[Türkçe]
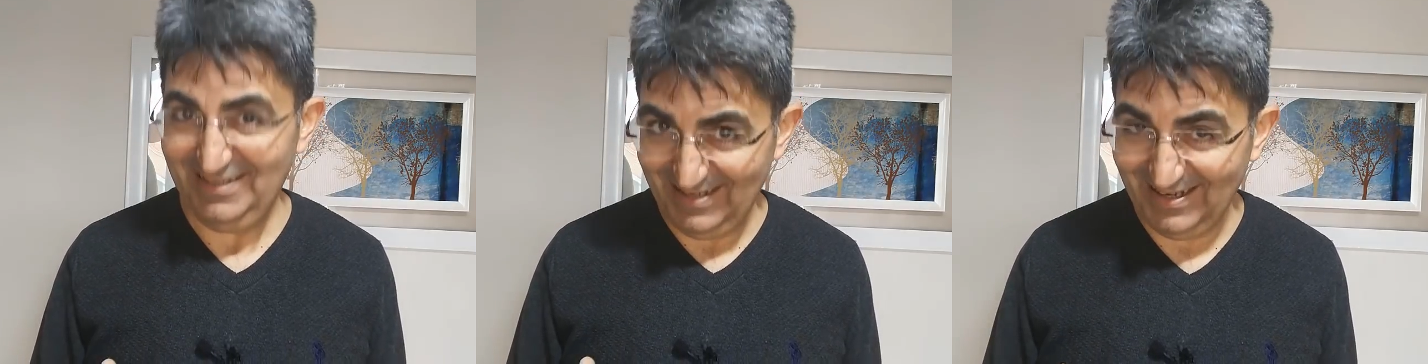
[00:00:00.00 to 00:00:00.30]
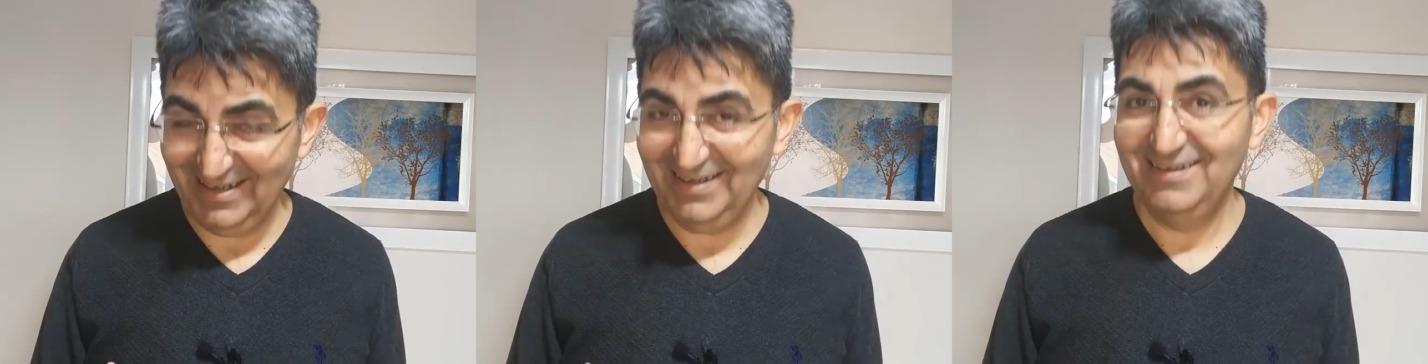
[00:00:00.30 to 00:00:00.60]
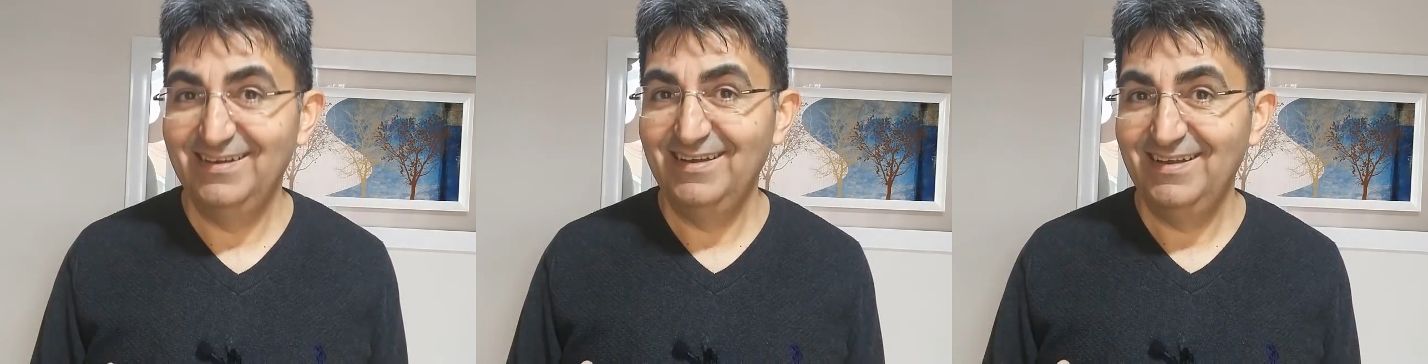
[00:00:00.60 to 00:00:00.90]
Ya
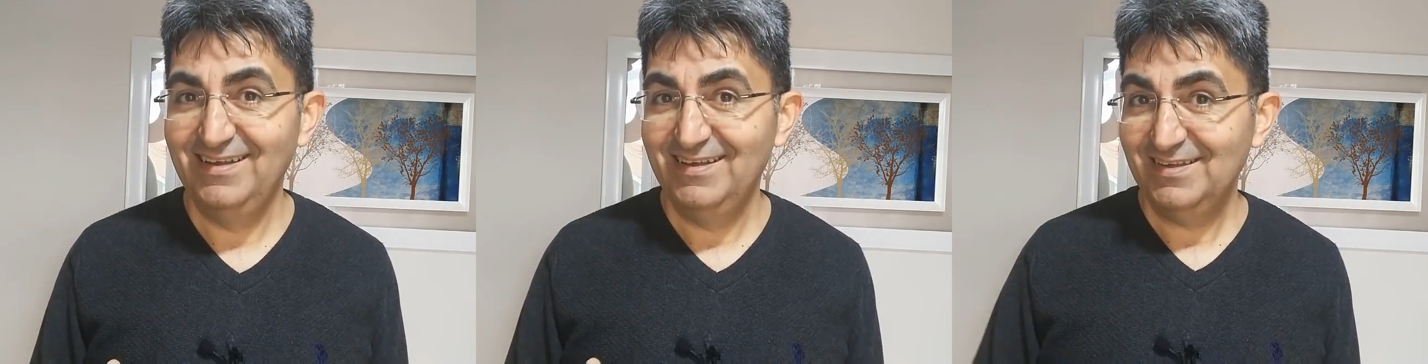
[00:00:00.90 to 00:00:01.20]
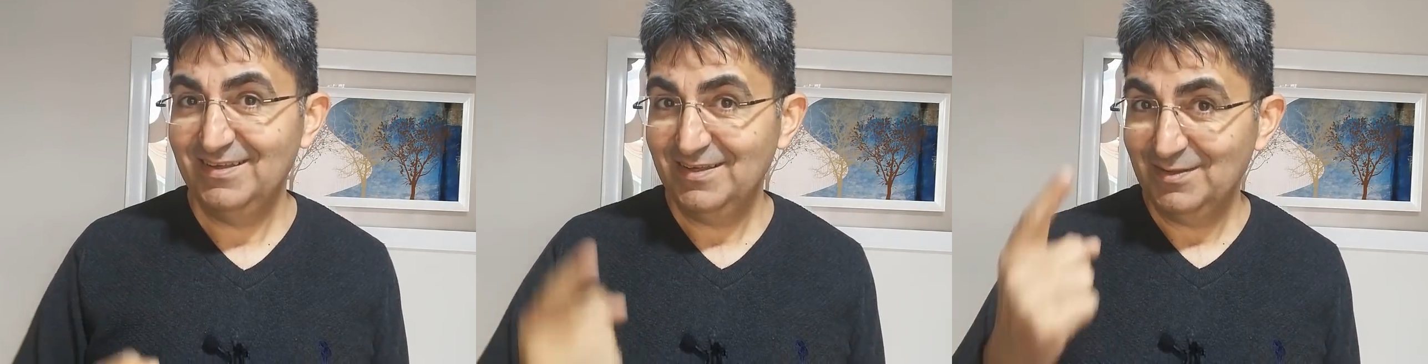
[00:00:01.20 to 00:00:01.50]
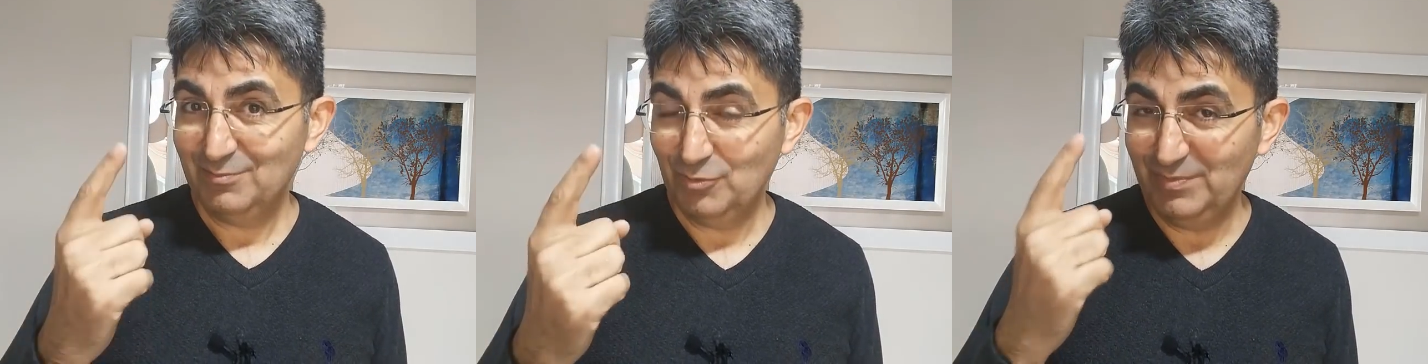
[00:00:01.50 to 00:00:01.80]

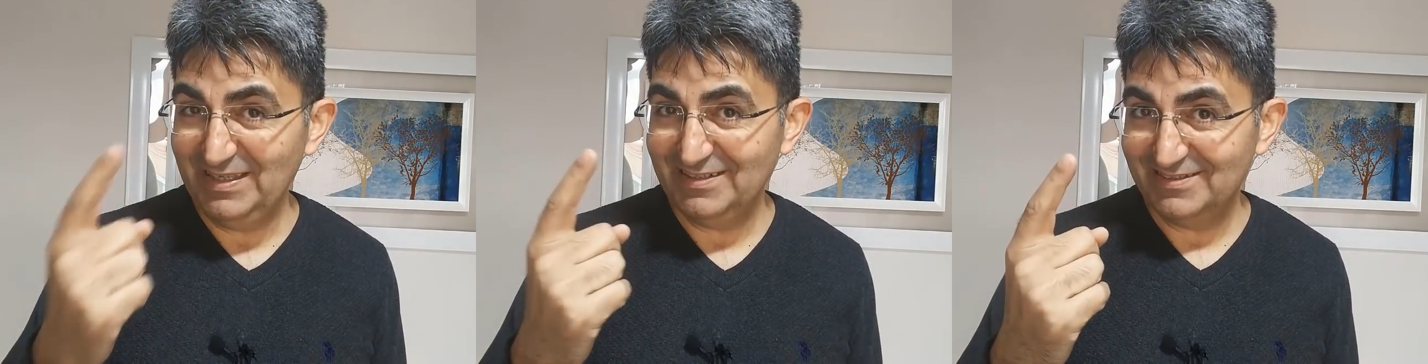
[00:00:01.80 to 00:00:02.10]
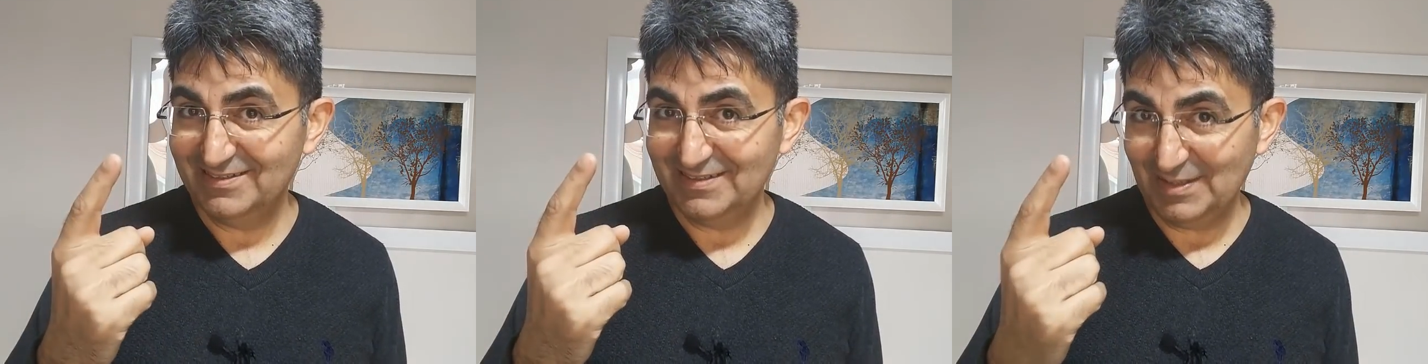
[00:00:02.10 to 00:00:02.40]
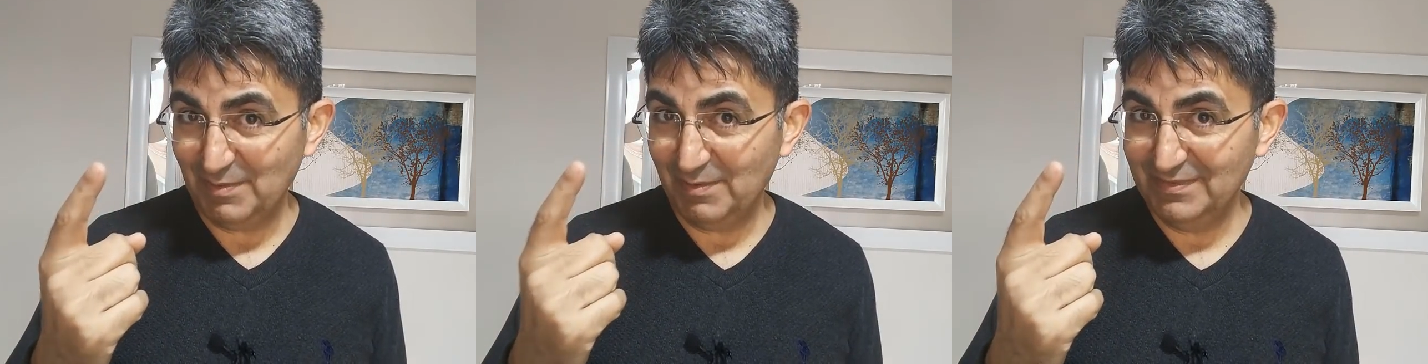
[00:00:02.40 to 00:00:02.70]
bu bir,
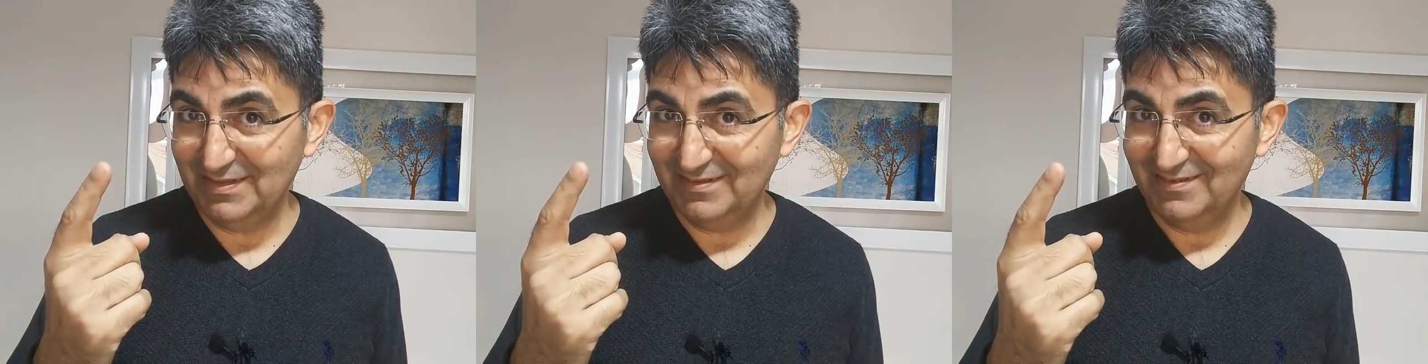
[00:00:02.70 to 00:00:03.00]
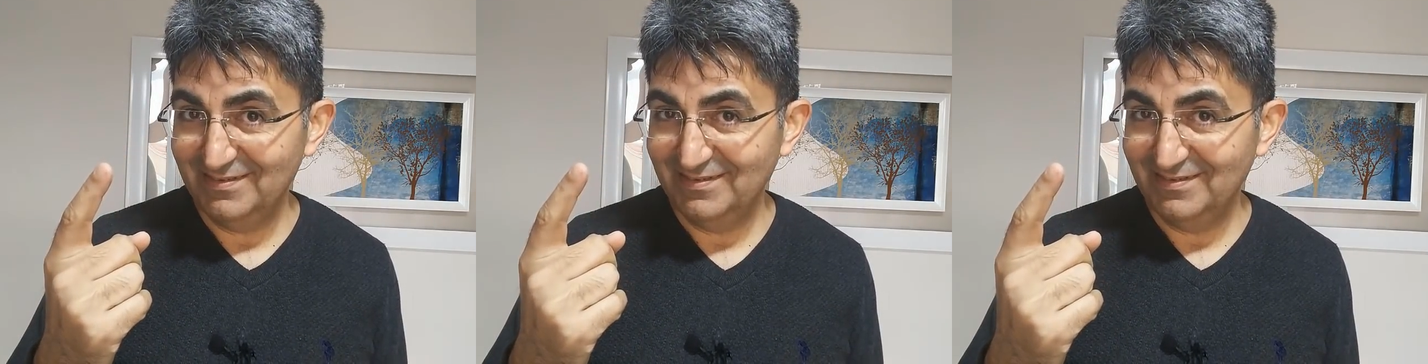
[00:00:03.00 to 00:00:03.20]
tamam mı?